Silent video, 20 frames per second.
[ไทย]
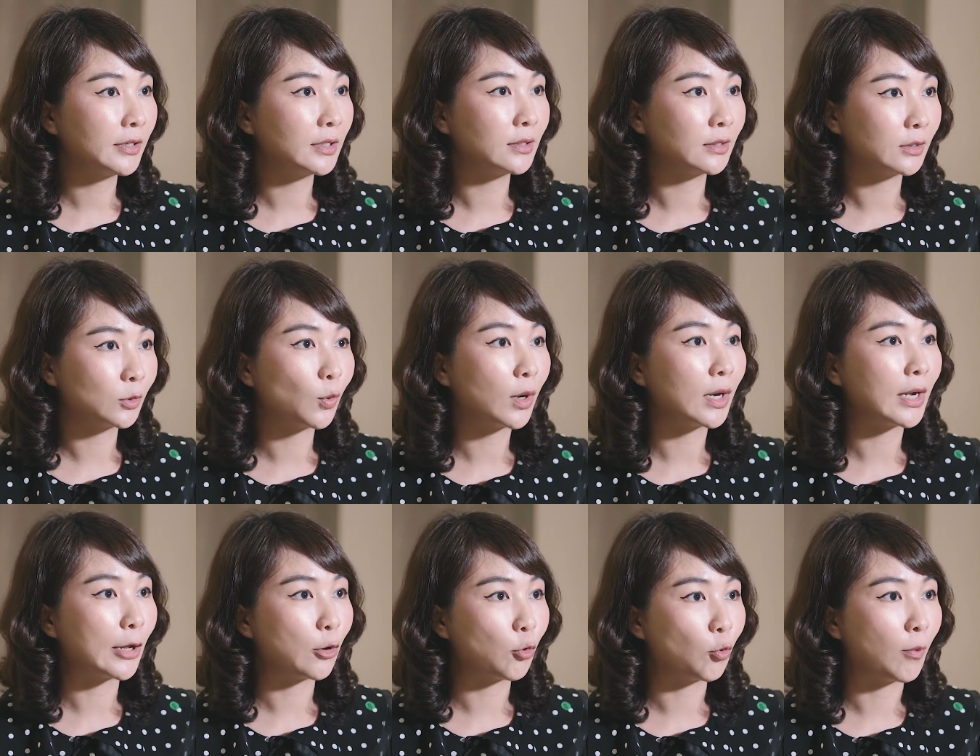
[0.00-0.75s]
ฟื้นตั
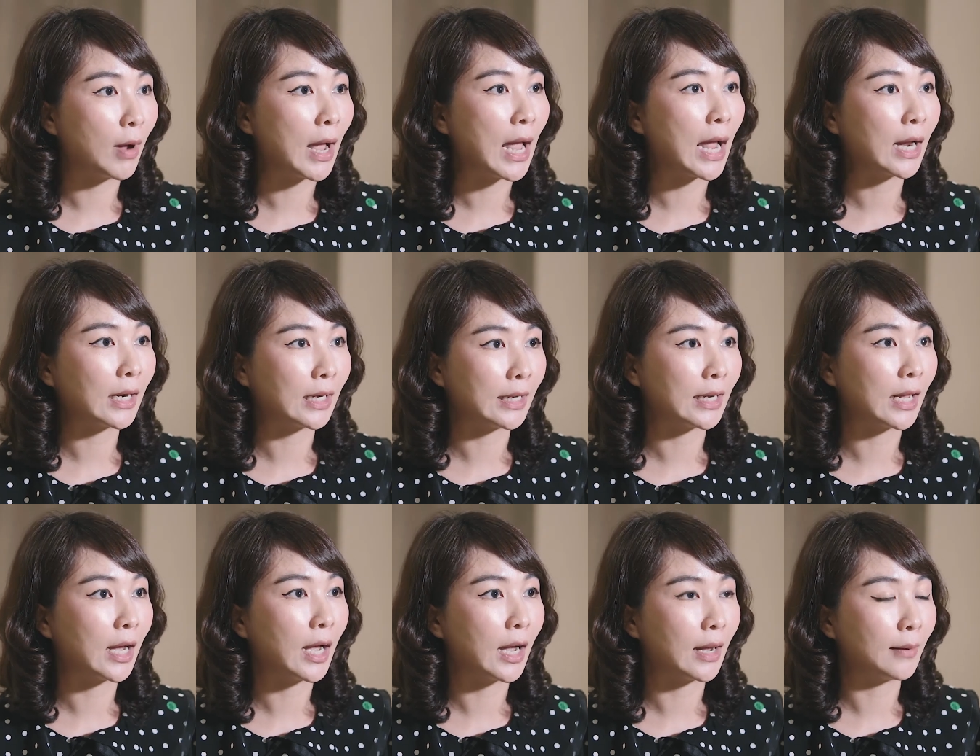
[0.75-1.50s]
วเร็วมากเล
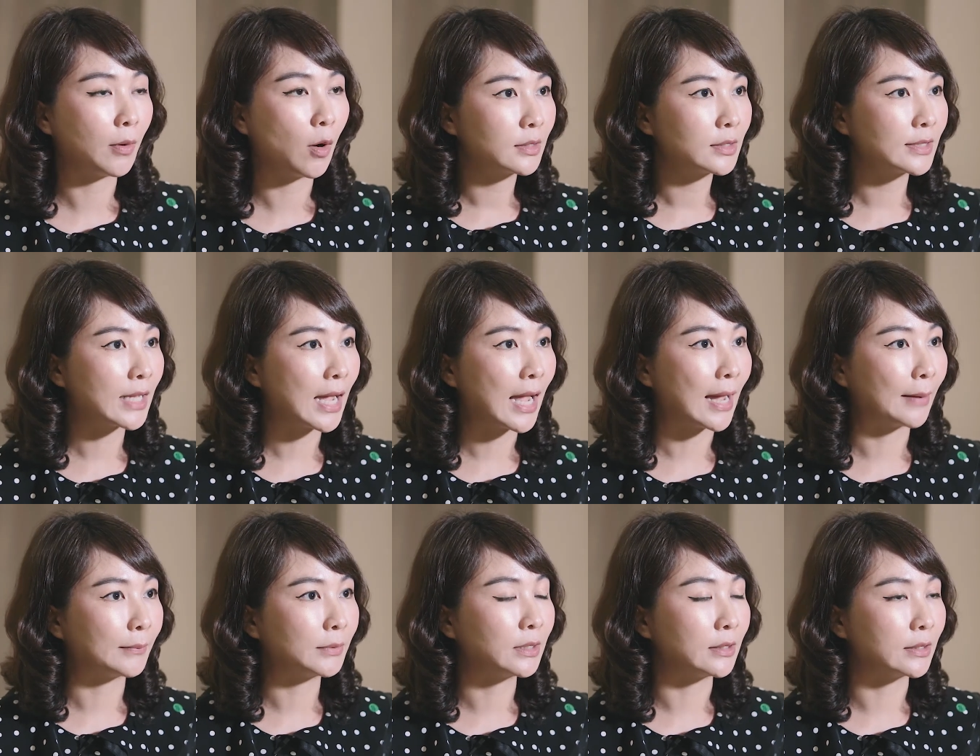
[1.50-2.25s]
ยนะคะ
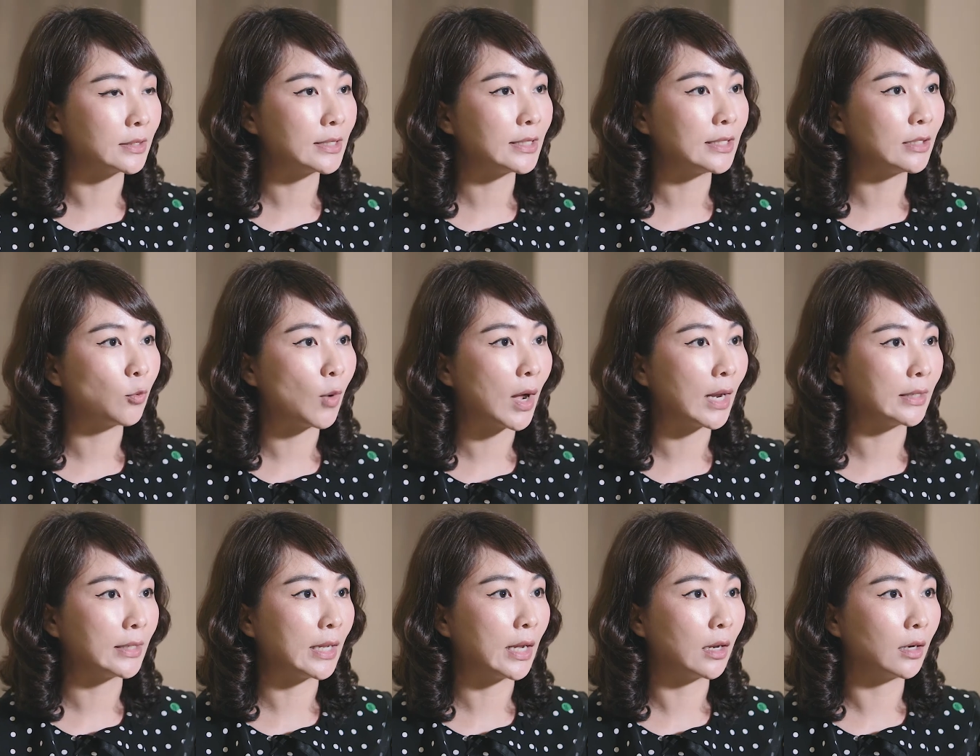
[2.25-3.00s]
3-4
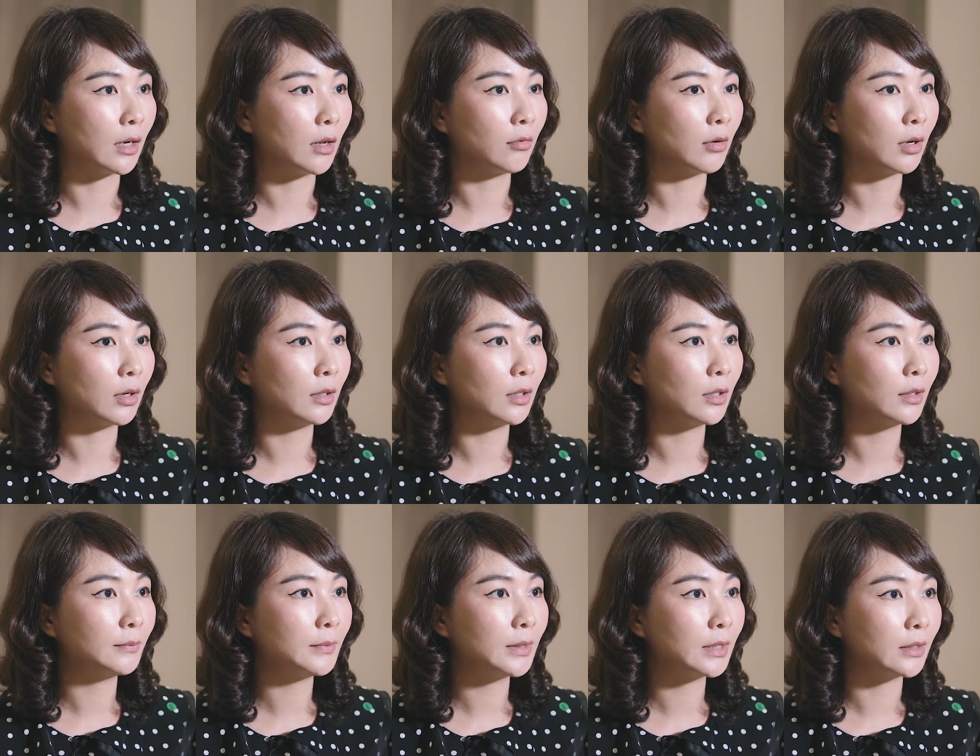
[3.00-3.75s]
วันเนี่ย เราก็
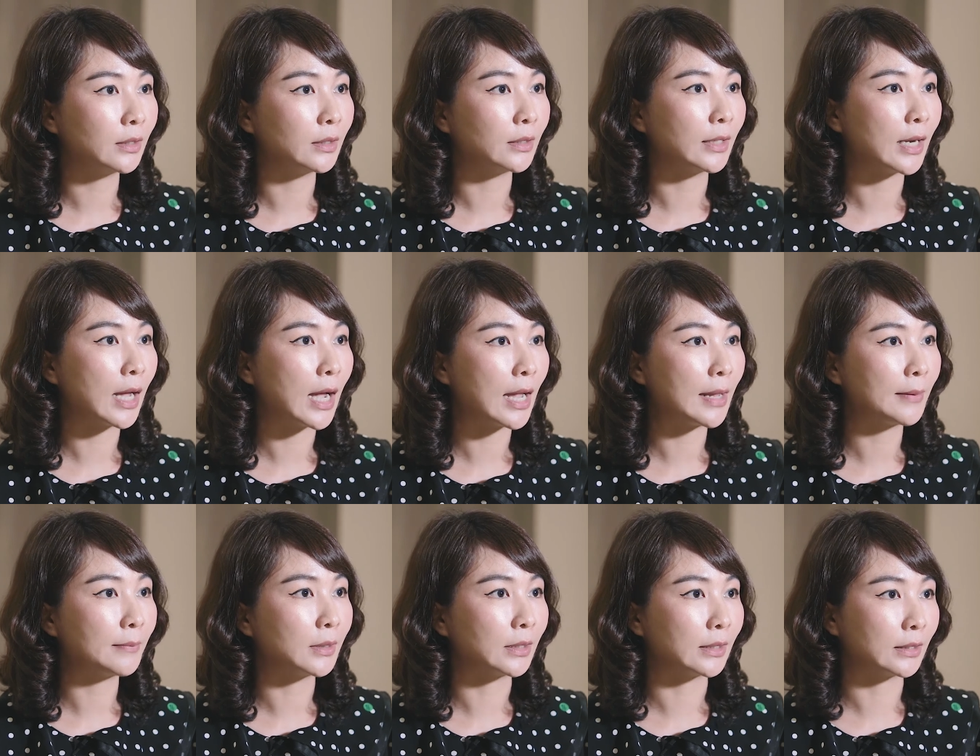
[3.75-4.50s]
เริ่มเดิน
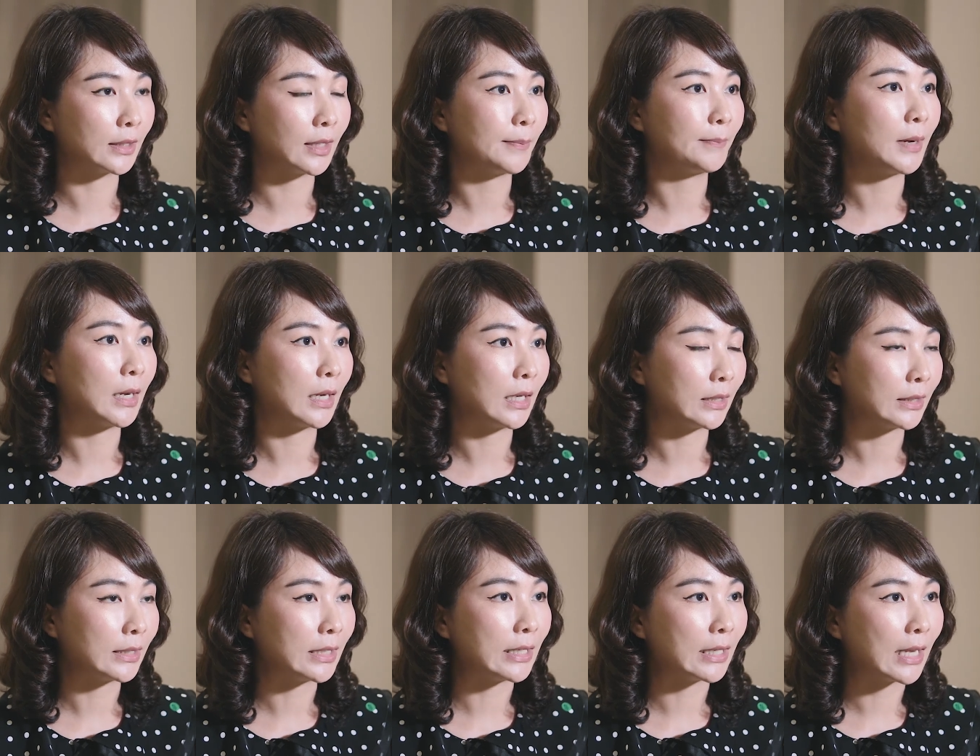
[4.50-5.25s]
ได้เหมือนจะป
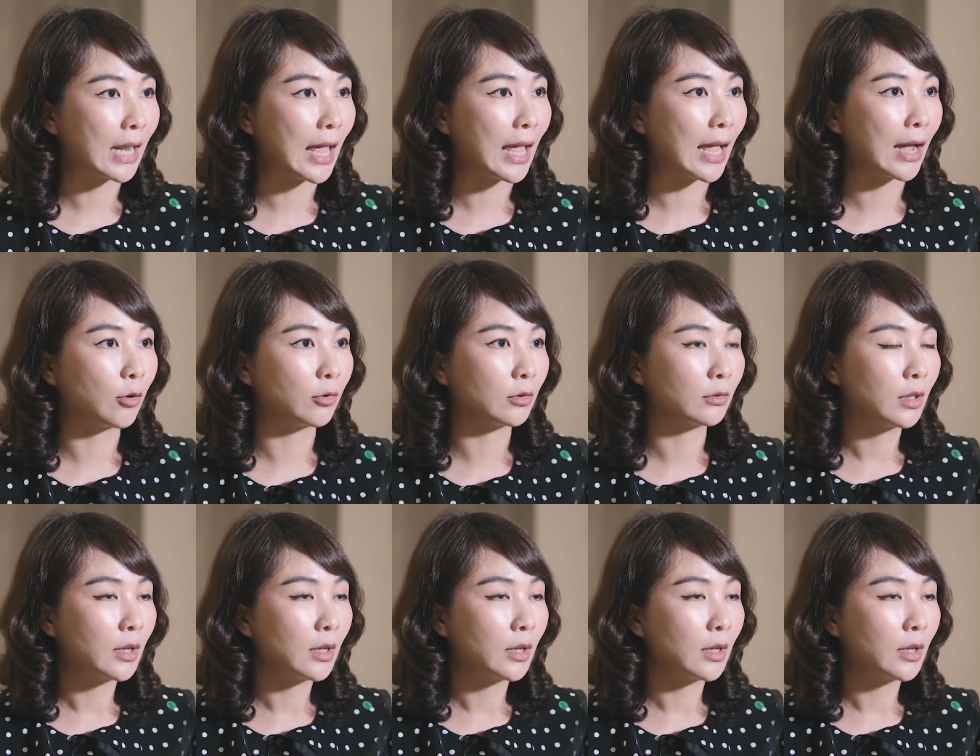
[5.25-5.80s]
กติแล้ว